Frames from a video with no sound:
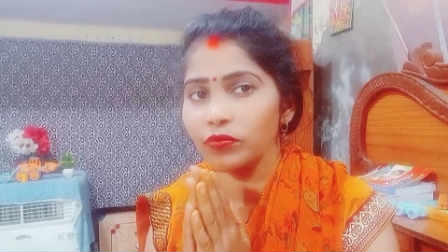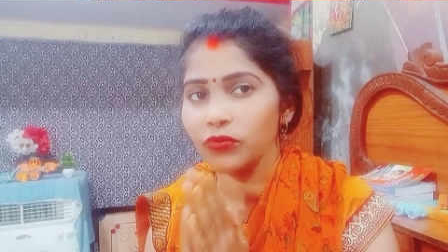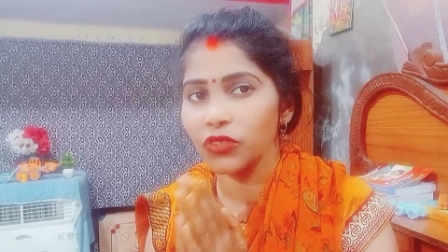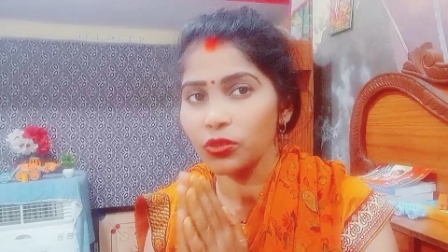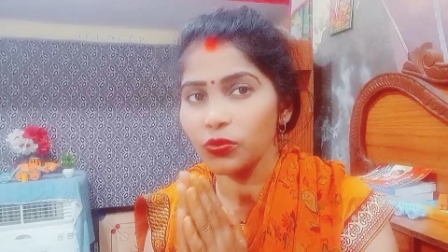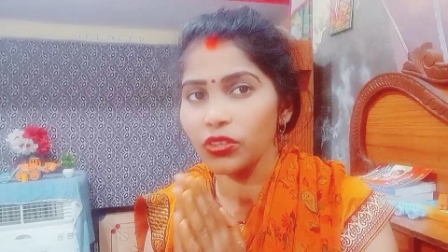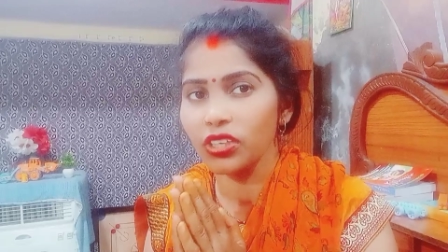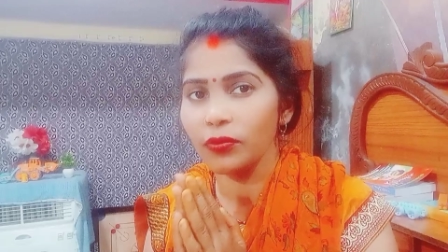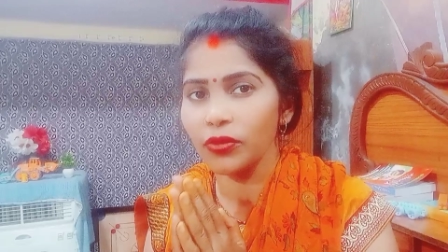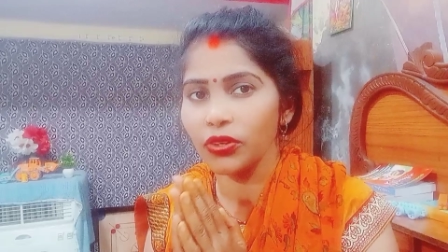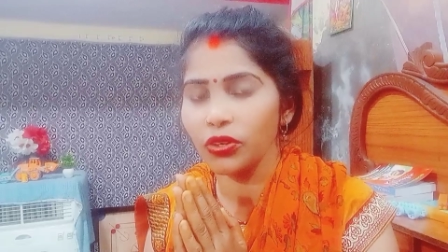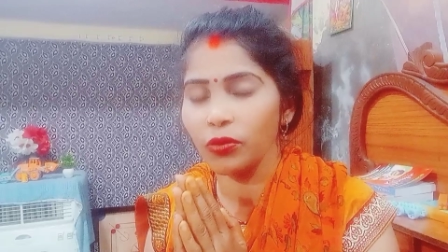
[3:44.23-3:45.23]
झूठमूठ का
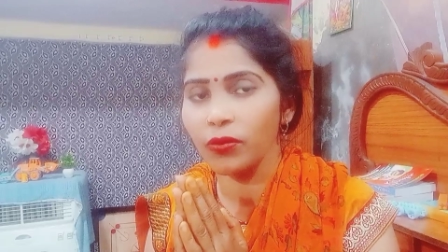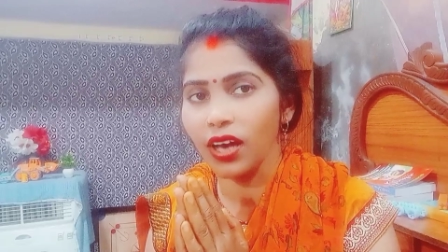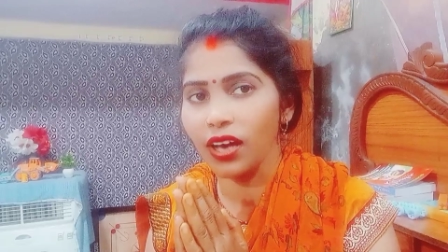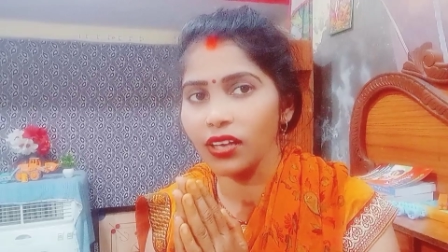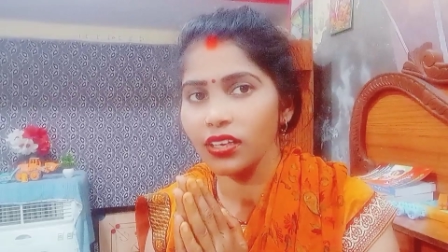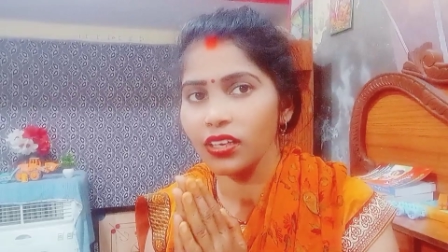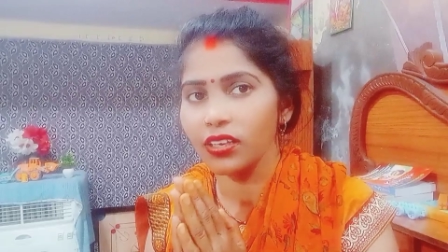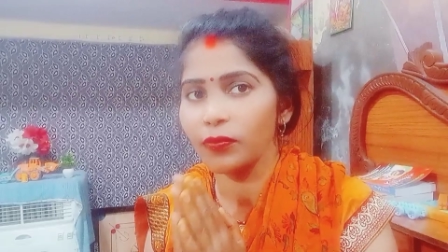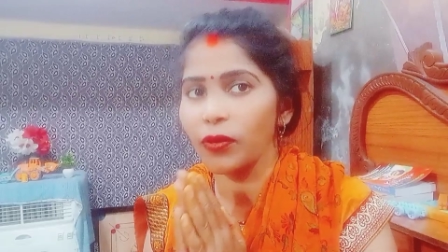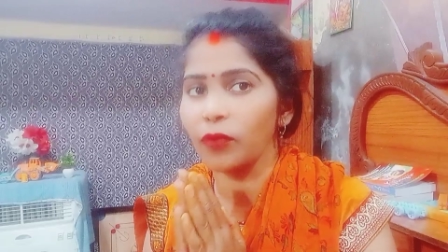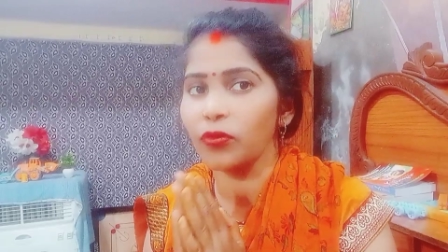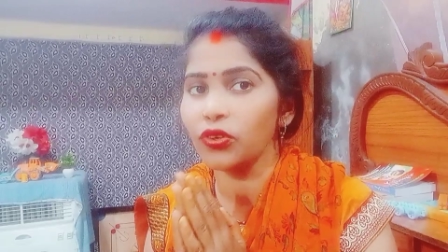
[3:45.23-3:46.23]
वीडियो बना रही है ना
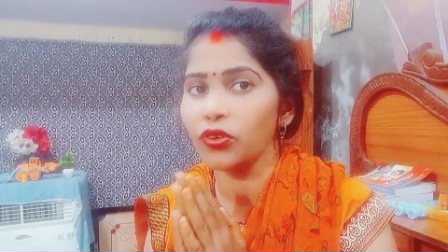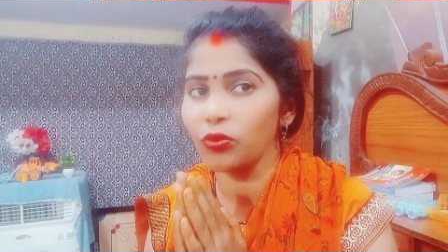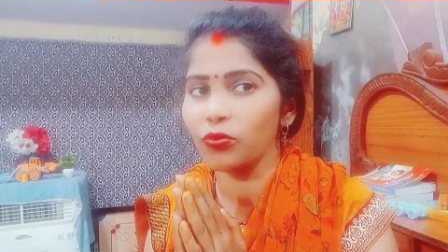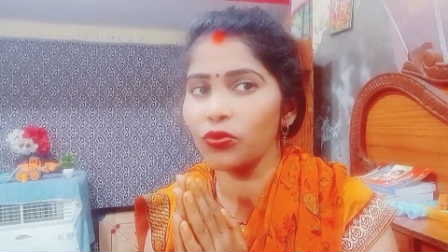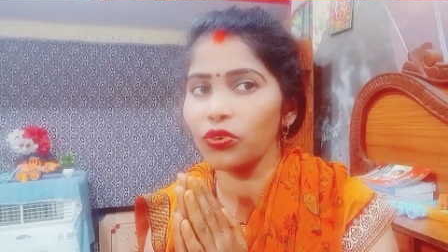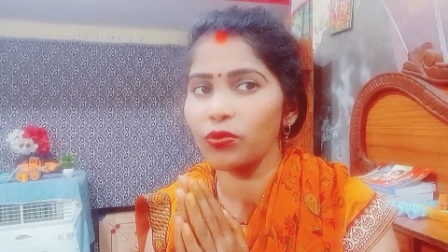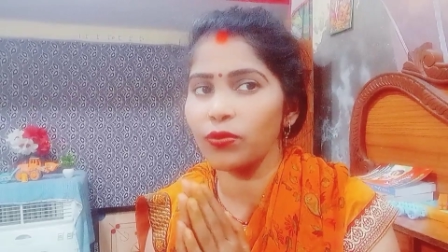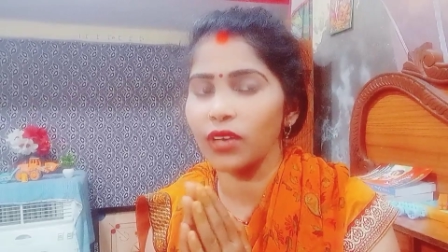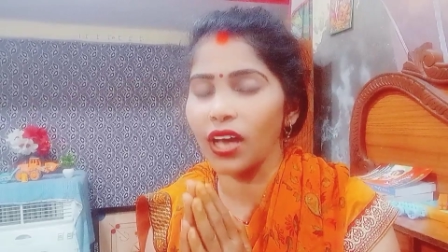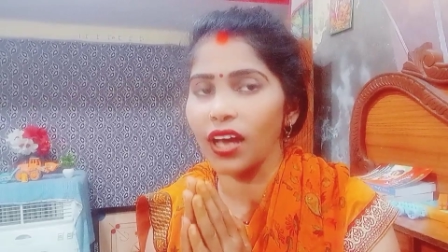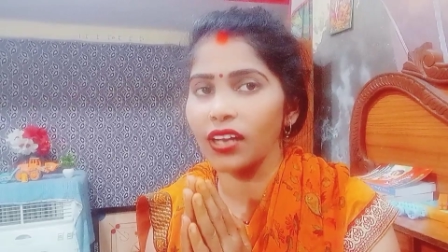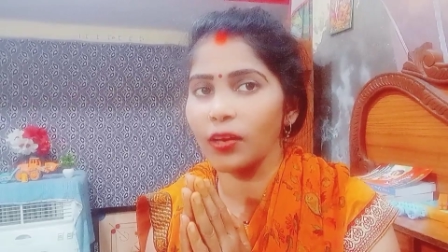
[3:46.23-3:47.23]
पब्लिक को मूर्ख
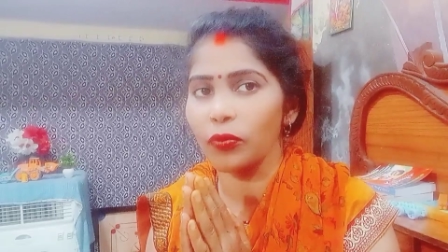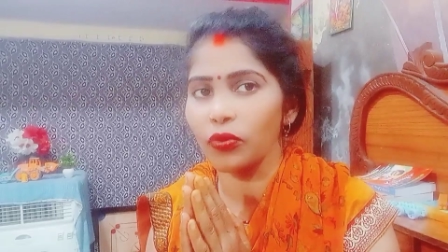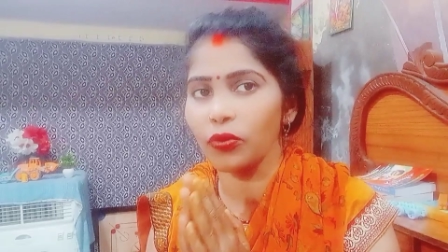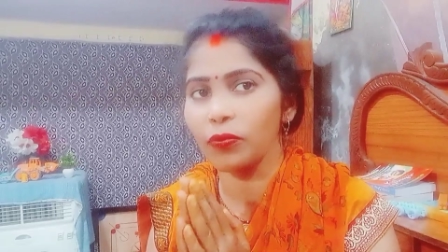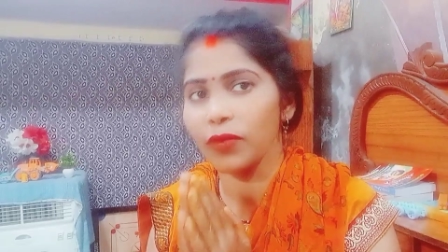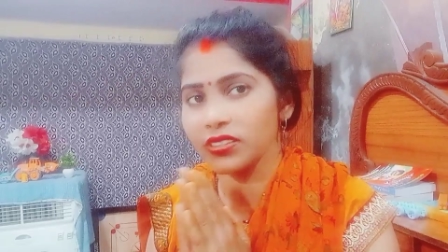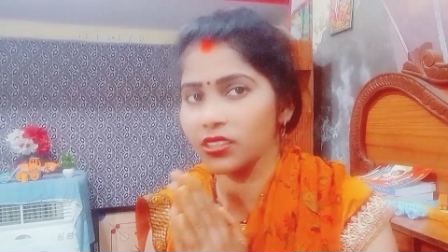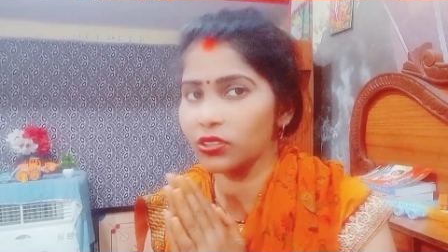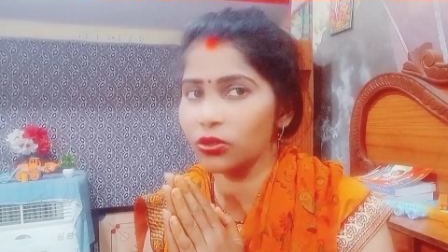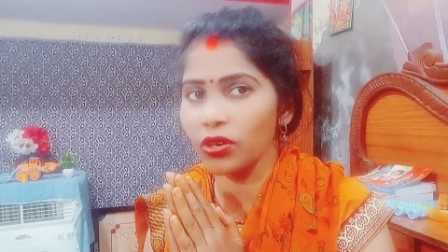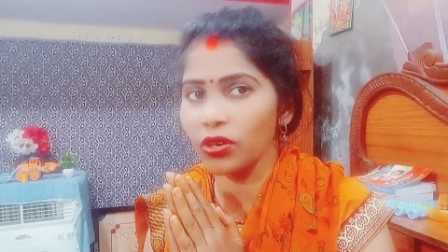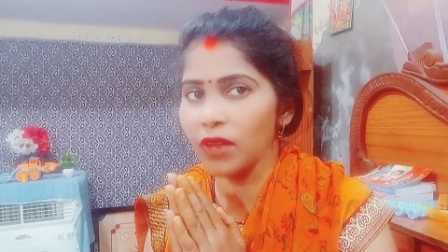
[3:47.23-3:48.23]
बना रही है आप लोग पैसा
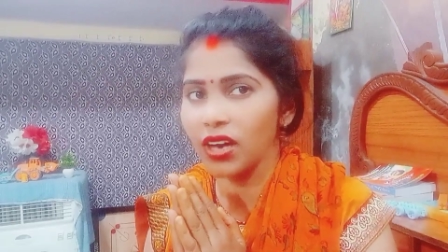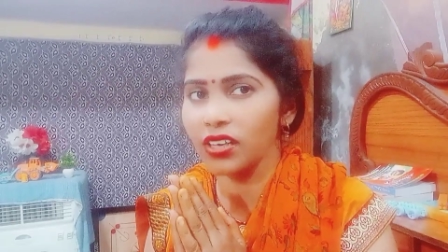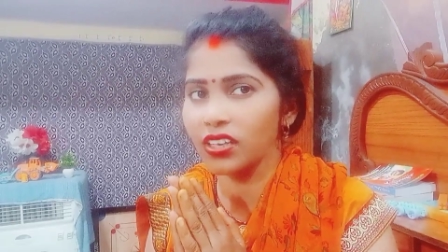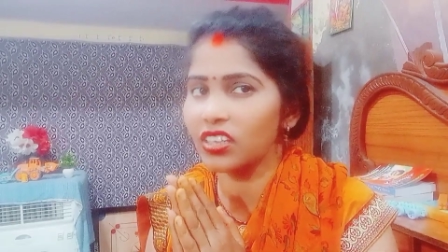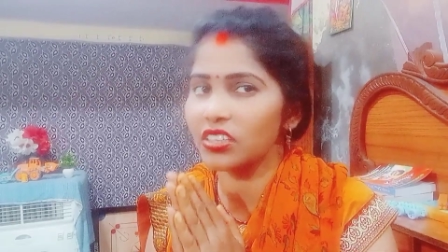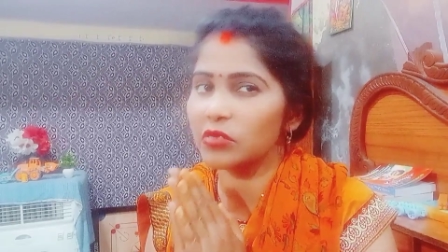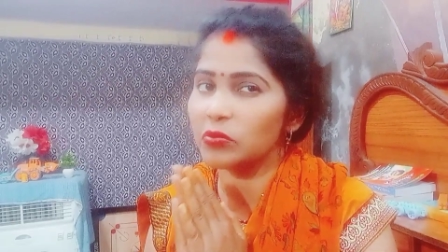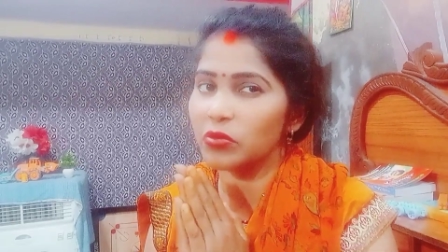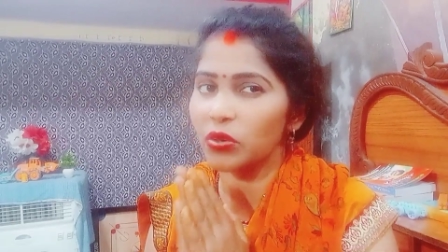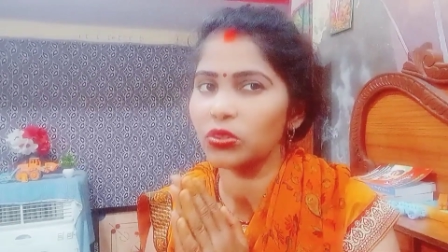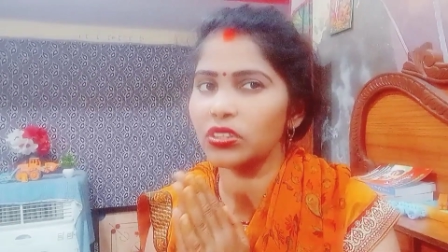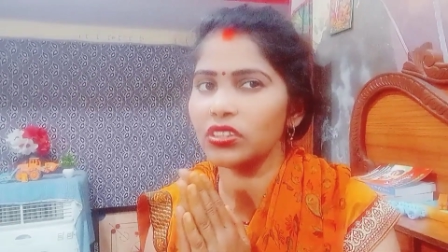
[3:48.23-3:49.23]
तो कमा रही है लेकिन
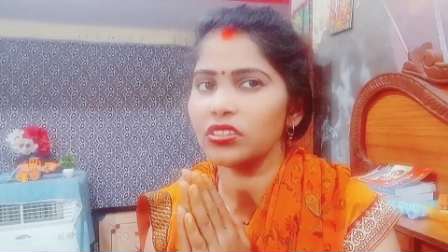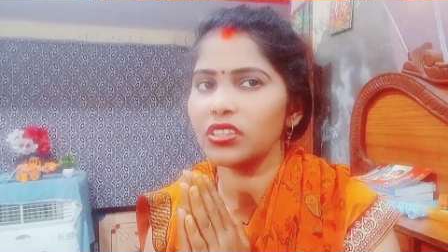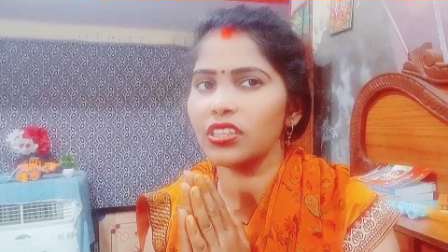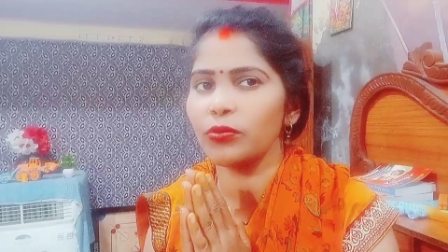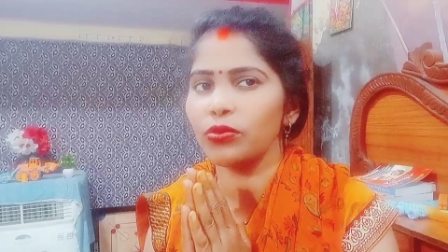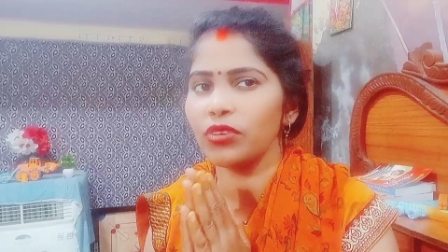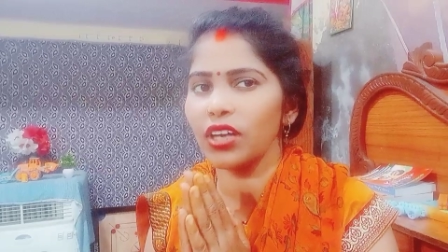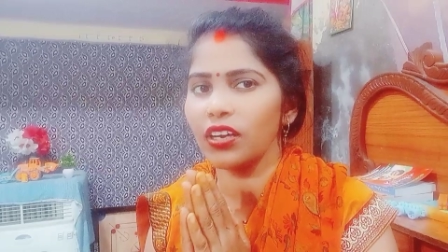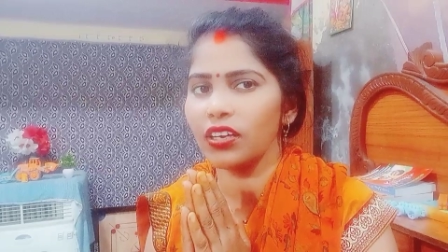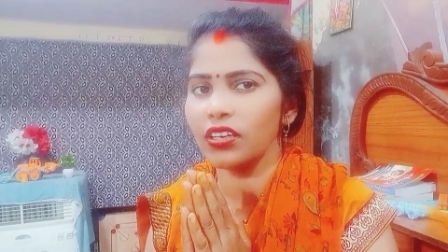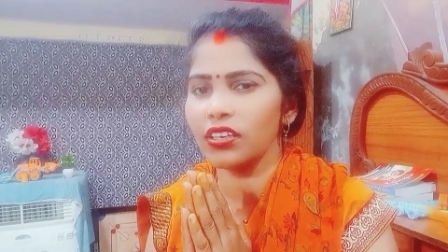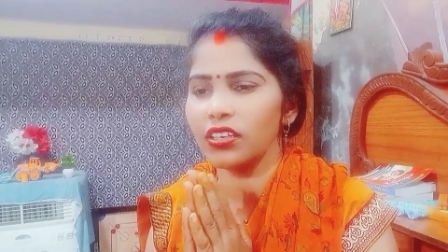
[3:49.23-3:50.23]
बहुत ही ज़्यादा बुरा
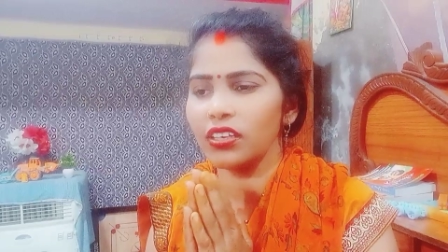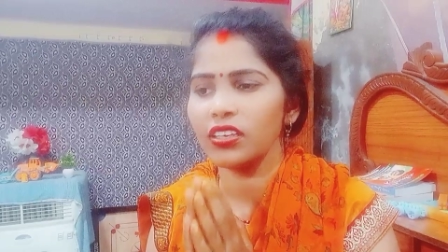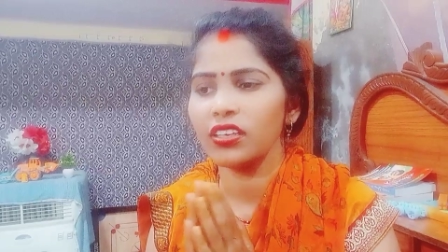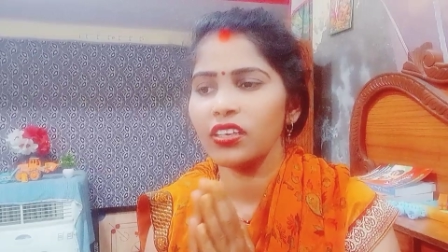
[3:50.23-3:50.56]
कर रही है